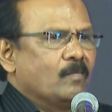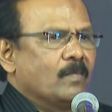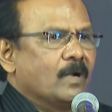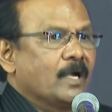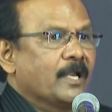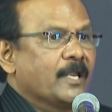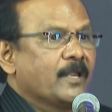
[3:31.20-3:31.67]

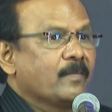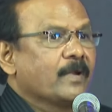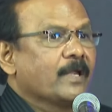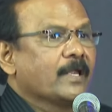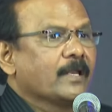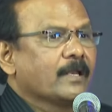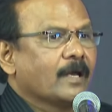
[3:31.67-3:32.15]

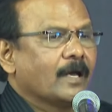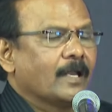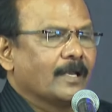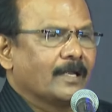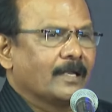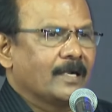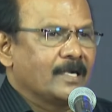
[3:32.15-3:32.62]

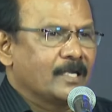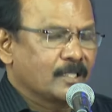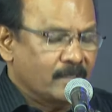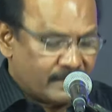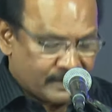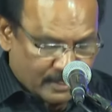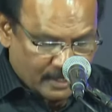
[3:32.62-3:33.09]
மகிமையினால
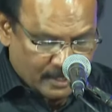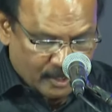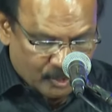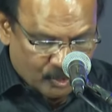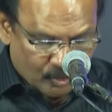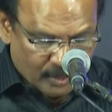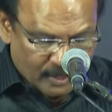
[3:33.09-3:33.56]
அடுத்த
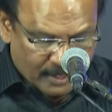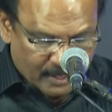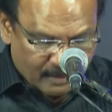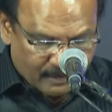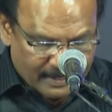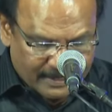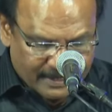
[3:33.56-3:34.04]
வசனம்
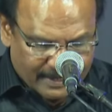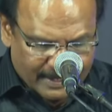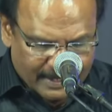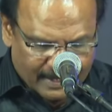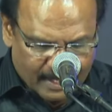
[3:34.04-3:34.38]
சொல்லுகிறது வாசிங்க